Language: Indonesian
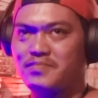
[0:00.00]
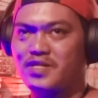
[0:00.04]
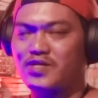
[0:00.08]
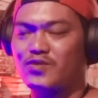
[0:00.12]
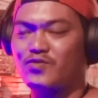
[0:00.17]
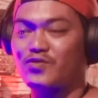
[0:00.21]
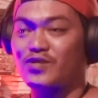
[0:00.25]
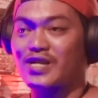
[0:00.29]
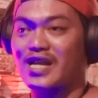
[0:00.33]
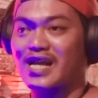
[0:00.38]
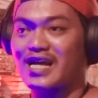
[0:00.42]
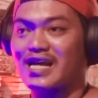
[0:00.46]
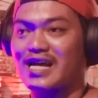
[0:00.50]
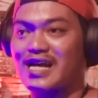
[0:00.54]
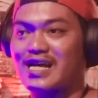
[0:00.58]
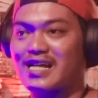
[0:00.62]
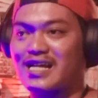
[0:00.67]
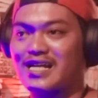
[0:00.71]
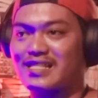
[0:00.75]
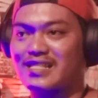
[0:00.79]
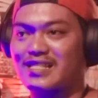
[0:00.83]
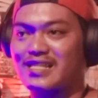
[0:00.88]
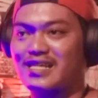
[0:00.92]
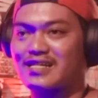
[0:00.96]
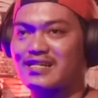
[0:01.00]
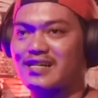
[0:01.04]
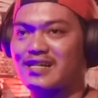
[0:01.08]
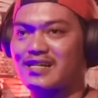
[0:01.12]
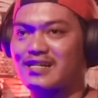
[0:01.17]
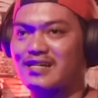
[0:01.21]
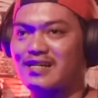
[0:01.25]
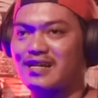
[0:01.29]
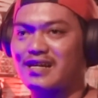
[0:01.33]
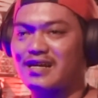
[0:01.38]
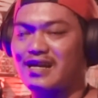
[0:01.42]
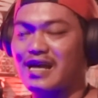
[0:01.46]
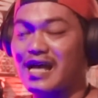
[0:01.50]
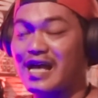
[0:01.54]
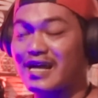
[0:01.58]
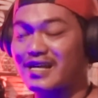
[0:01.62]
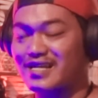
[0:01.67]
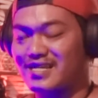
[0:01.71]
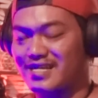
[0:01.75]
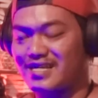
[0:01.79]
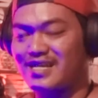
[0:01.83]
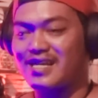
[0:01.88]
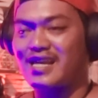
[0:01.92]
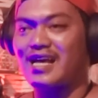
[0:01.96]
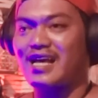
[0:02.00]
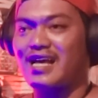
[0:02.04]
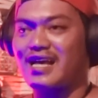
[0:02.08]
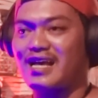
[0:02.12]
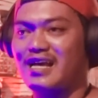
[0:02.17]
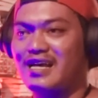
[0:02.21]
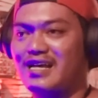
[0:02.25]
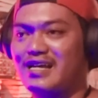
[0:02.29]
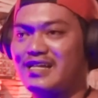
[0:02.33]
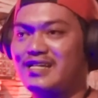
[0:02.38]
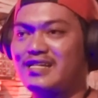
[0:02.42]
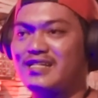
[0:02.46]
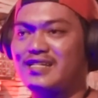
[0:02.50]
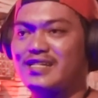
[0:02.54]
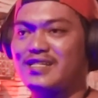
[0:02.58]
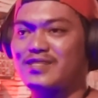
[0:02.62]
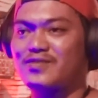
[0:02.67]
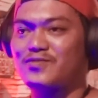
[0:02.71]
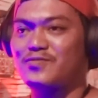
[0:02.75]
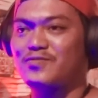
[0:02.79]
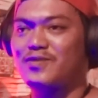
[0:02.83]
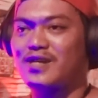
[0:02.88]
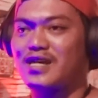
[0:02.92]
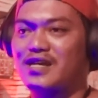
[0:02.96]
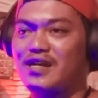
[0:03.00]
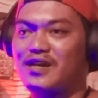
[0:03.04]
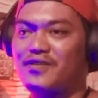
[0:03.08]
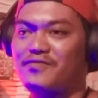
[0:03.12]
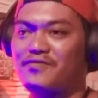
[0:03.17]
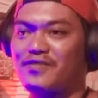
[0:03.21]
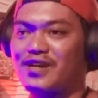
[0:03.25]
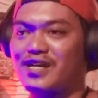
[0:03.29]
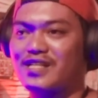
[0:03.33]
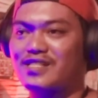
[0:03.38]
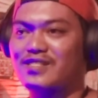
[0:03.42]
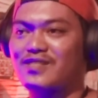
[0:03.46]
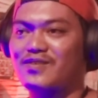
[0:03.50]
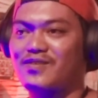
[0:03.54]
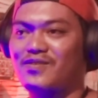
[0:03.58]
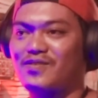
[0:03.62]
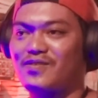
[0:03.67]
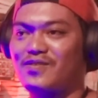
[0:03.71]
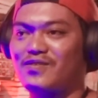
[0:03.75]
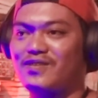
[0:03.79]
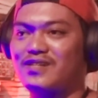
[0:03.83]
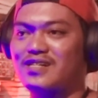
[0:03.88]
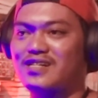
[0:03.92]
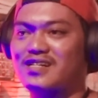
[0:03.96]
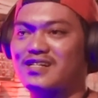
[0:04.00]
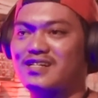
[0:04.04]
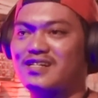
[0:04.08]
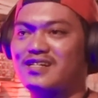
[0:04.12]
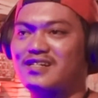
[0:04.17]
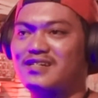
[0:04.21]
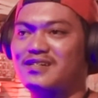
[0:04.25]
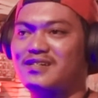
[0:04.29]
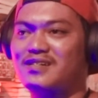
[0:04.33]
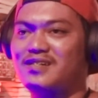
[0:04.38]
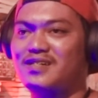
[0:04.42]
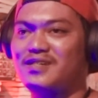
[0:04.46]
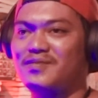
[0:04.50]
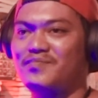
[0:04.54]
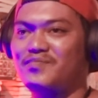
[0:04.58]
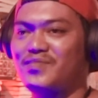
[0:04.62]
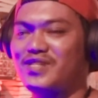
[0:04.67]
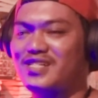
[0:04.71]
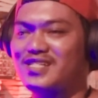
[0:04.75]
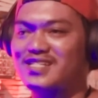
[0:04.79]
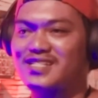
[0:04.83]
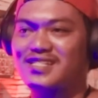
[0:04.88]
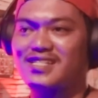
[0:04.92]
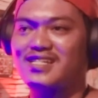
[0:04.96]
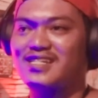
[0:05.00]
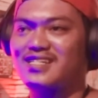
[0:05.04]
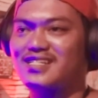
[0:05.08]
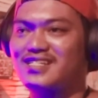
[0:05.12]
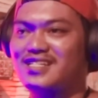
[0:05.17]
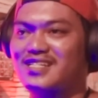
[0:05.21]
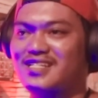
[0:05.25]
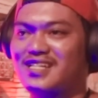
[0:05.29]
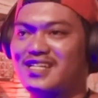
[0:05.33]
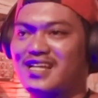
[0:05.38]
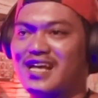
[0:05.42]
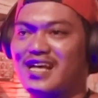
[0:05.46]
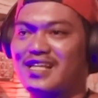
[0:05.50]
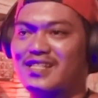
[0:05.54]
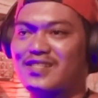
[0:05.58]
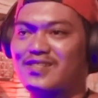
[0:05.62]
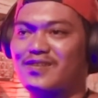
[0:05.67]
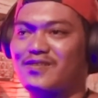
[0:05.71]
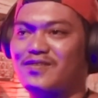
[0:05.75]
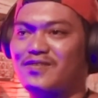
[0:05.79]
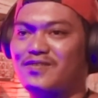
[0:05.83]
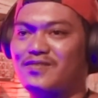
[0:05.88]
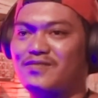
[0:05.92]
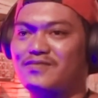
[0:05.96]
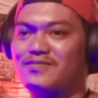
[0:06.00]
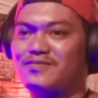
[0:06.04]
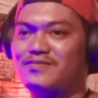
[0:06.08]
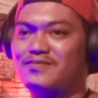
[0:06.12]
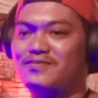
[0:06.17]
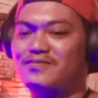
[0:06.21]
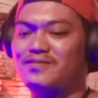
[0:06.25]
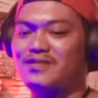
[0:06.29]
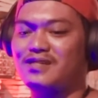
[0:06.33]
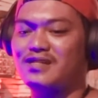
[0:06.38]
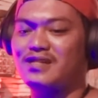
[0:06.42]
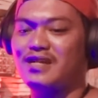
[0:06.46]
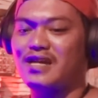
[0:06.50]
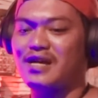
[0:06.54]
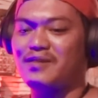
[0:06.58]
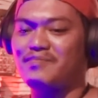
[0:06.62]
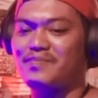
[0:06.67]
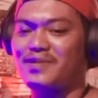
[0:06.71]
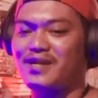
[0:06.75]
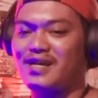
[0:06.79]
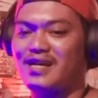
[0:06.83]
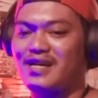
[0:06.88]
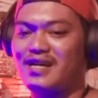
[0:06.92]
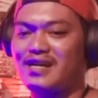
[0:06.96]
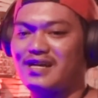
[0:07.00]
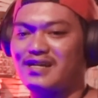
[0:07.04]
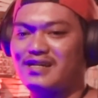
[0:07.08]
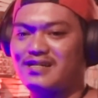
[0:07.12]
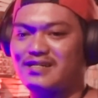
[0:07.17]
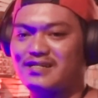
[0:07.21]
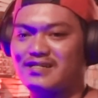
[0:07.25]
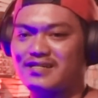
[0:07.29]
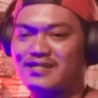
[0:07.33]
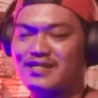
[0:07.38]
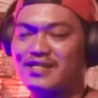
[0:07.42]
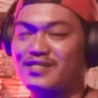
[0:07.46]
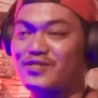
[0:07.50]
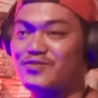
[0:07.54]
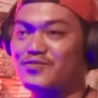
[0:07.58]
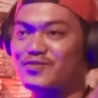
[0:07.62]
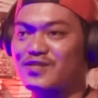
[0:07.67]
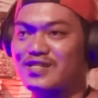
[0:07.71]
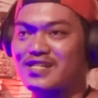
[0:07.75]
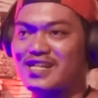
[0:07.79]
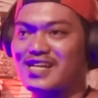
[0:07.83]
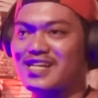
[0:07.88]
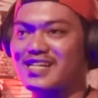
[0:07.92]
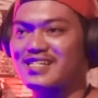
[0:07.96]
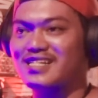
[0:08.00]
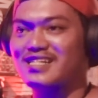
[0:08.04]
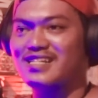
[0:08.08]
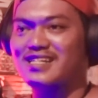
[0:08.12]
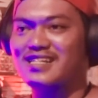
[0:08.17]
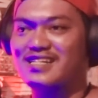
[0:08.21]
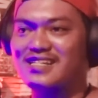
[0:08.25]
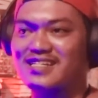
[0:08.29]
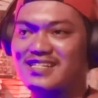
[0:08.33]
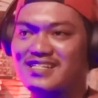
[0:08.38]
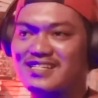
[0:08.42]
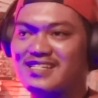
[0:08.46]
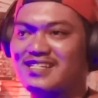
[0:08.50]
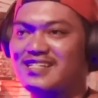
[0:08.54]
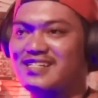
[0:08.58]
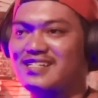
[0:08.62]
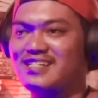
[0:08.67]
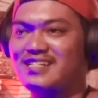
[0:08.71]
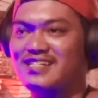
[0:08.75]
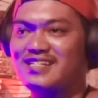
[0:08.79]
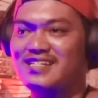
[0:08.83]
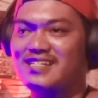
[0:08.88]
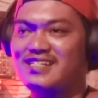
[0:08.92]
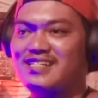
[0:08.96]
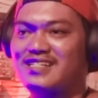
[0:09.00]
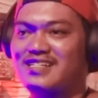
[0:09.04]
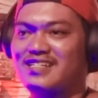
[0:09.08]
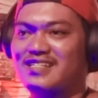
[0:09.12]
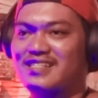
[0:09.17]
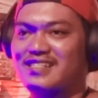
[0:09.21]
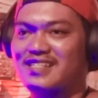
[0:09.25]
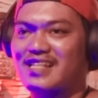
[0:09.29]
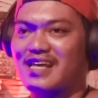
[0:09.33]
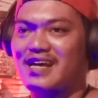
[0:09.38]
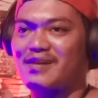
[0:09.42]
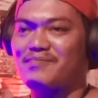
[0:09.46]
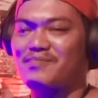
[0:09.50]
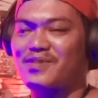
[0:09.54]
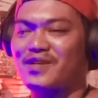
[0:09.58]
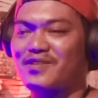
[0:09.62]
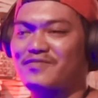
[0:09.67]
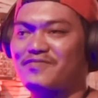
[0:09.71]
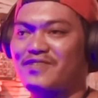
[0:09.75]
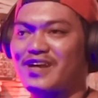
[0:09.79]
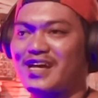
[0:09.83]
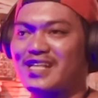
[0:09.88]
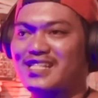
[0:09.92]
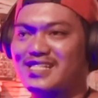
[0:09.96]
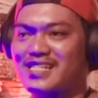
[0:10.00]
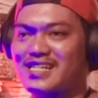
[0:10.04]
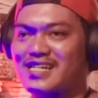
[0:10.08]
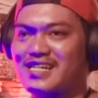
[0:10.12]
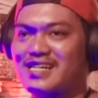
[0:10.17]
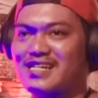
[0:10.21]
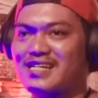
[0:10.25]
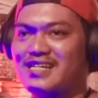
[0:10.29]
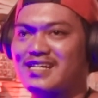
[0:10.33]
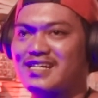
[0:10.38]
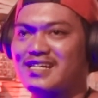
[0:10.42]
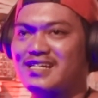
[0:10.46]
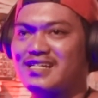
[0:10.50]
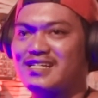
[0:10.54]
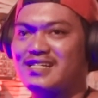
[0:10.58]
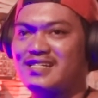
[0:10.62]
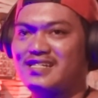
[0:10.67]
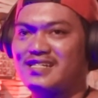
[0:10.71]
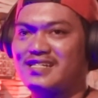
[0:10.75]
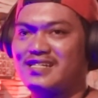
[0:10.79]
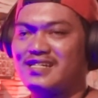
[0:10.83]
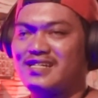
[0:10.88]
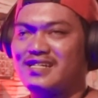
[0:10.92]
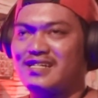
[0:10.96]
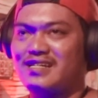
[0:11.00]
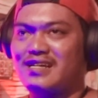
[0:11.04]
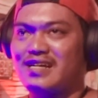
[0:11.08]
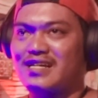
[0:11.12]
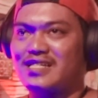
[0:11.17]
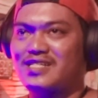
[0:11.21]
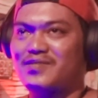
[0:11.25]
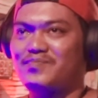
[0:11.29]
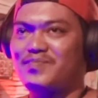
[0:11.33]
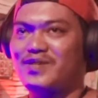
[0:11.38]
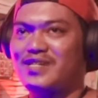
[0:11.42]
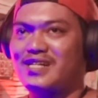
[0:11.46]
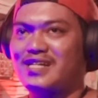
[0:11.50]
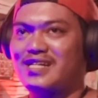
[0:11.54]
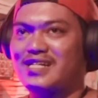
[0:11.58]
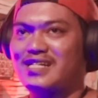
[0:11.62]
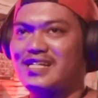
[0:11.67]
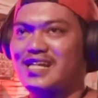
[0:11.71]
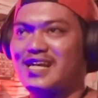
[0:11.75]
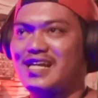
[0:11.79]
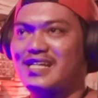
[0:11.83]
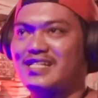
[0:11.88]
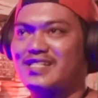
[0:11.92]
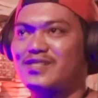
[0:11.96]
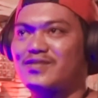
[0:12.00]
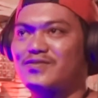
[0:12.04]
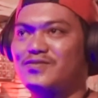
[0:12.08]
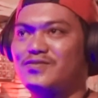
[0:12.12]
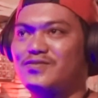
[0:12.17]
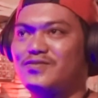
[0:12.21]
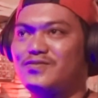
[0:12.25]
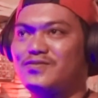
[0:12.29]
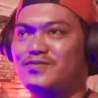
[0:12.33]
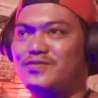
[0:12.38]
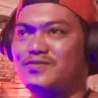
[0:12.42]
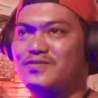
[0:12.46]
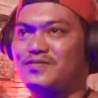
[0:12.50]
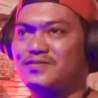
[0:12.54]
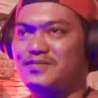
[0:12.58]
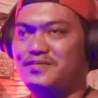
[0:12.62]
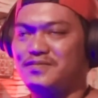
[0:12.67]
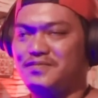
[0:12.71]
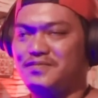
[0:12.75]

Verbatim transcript: menggunakan atikan akik itu karena faktor mistis atau apa uh, eh, ke jurnalnya mm-hmm. Hmm. entah manfaatnya uh, sebenarnya itu